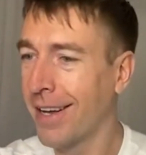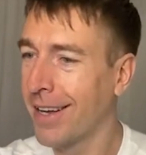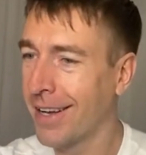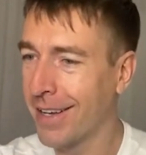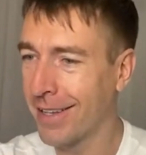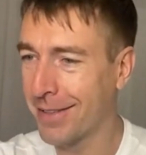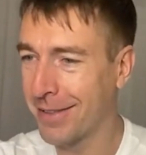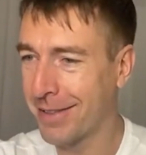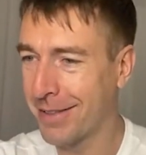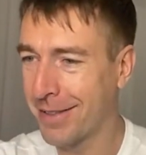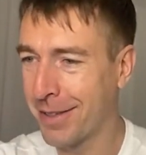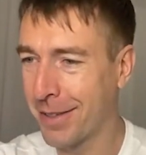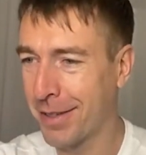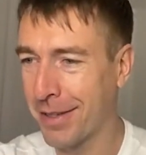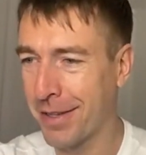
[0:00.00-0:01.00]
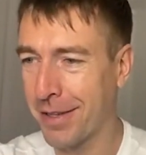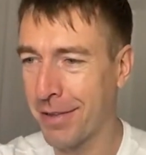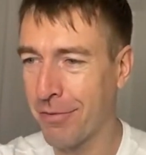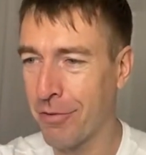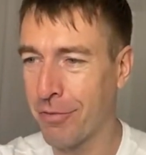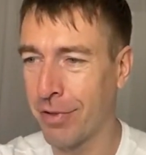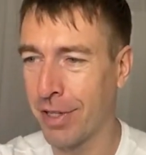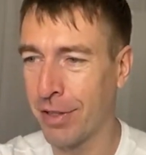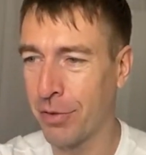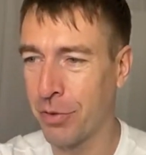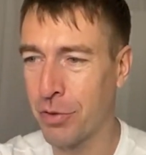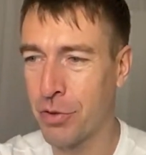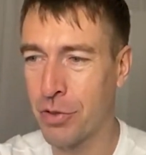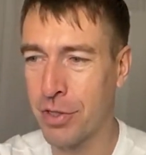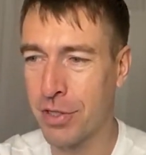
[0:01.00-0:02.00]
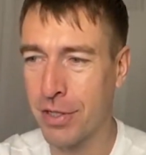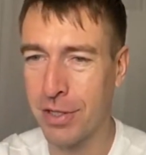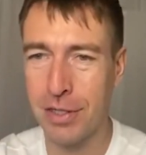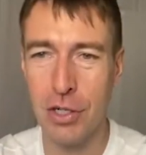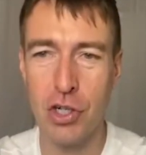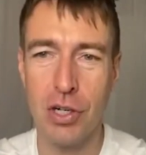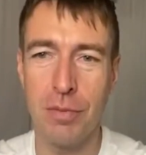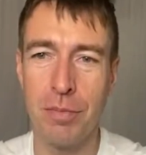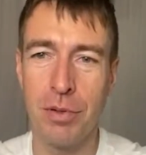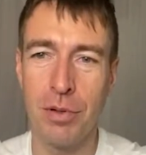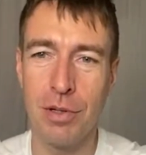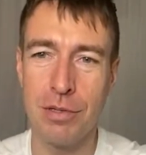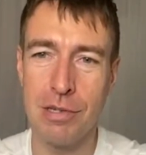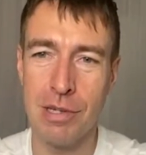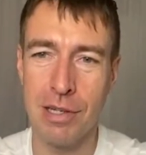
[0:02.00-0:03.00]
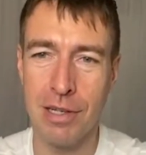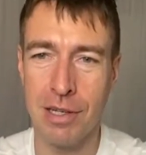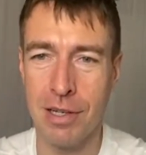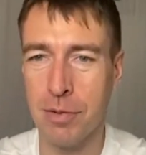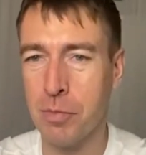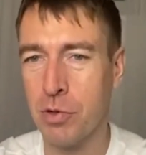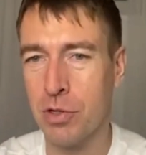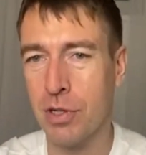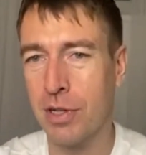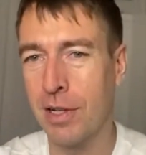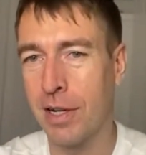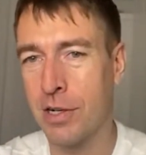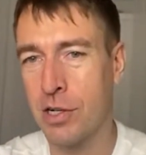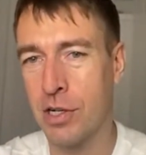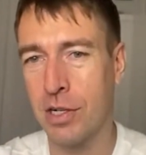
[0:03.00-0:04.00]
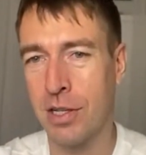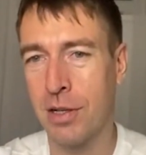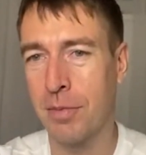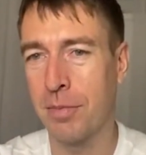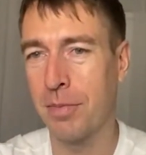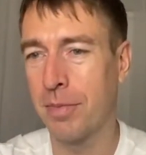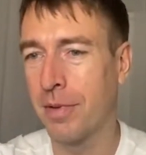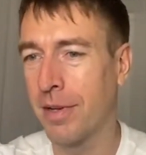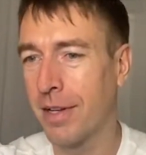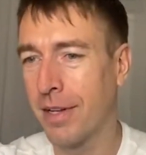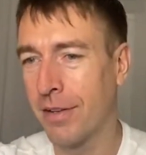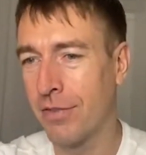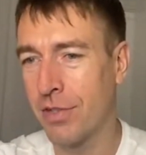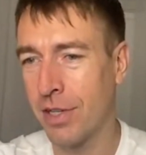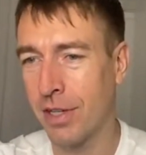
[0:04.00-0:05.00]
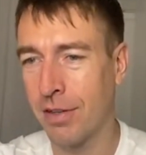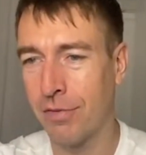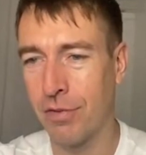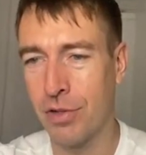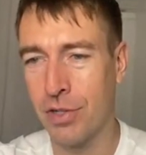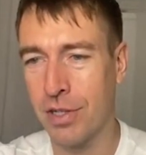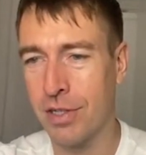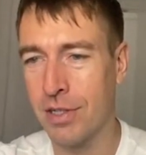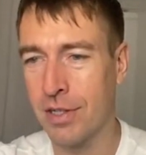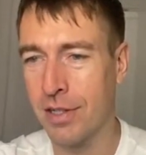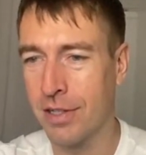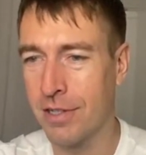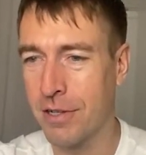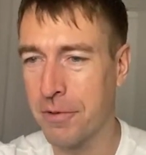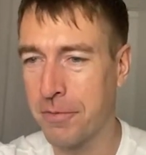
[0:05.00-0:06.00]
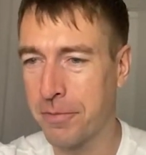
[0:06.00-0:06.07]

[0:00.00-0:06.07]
э, ты его волнуешь, уже сердечко бьется, и можно дальше там всякие фишки делать.